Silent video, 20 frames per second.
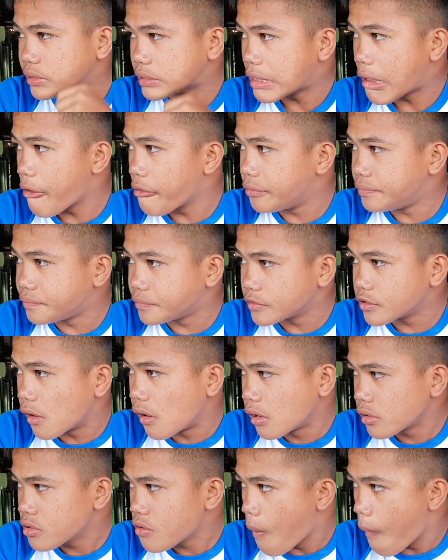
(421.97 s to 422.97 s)
Naubos na po
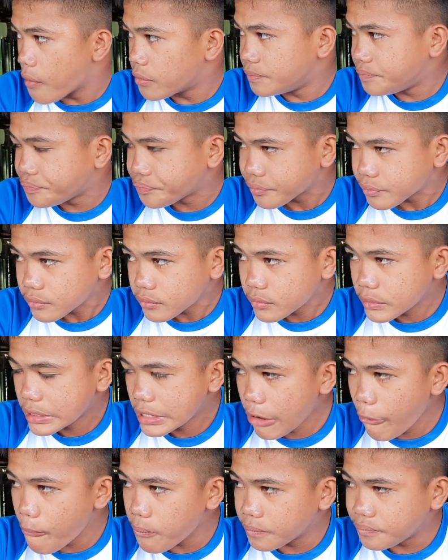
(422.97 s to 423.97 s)
ni Guapo, no?
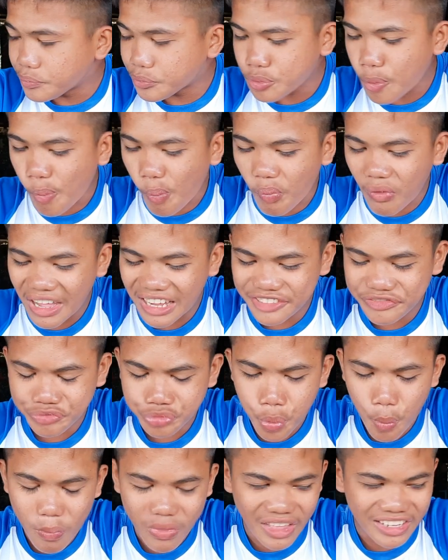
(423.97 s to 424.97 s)
Hintayin na lang natin yung
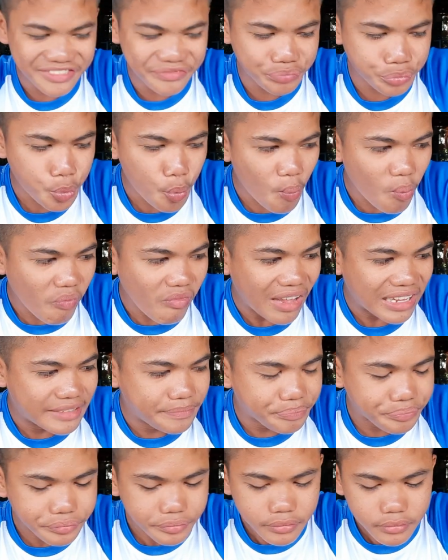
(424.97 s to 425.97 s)
uh, update sa ating
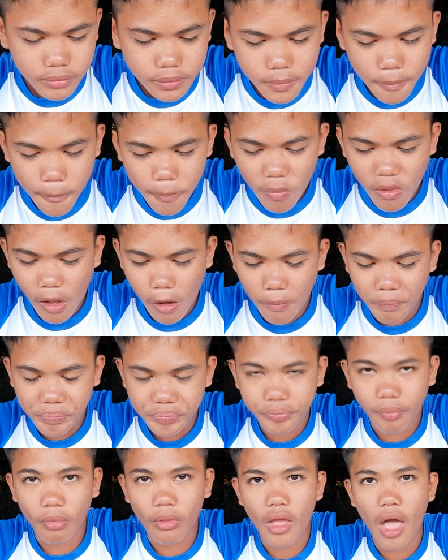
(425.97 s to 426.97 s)
price.
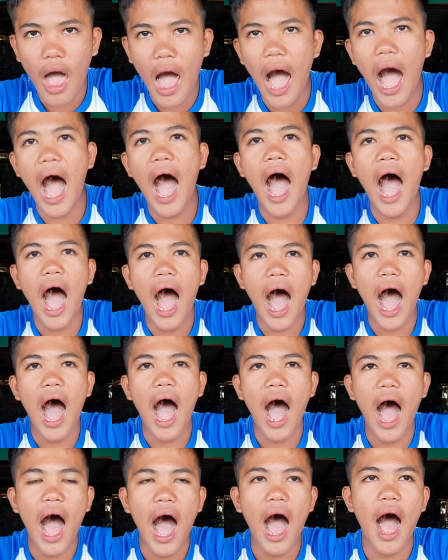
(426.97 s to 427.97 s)

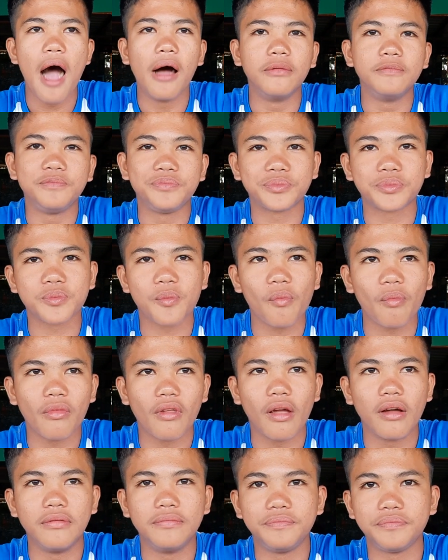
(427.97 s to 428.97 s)
So, anong
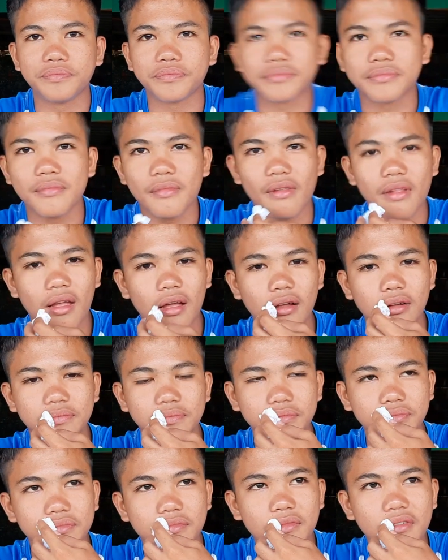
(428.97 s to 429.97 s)
masasabi natin, Guapo?
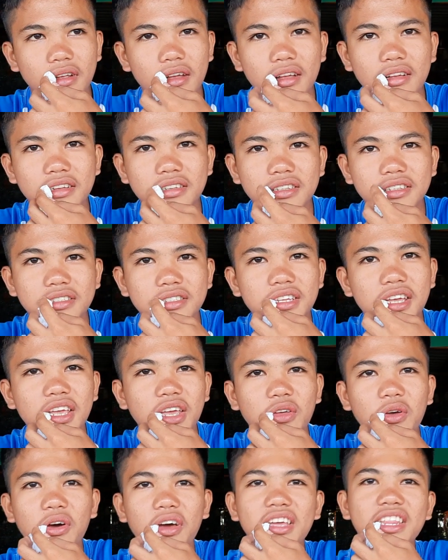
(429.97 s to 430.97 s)

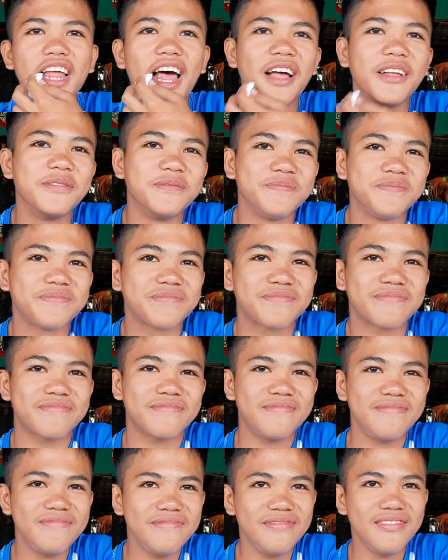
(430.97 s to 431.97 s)
Thank you, Rida.
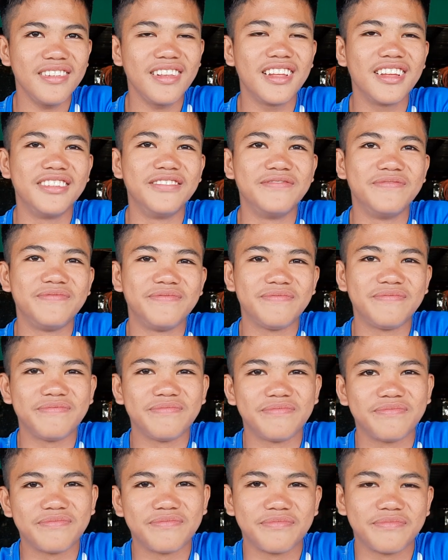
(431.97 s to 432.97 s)
So, maraming salamat
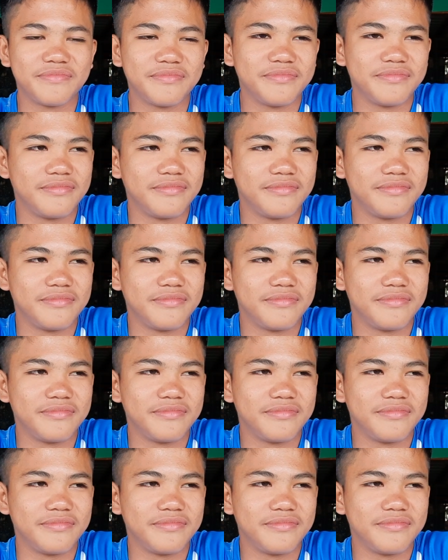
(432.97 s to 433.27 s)
daw sa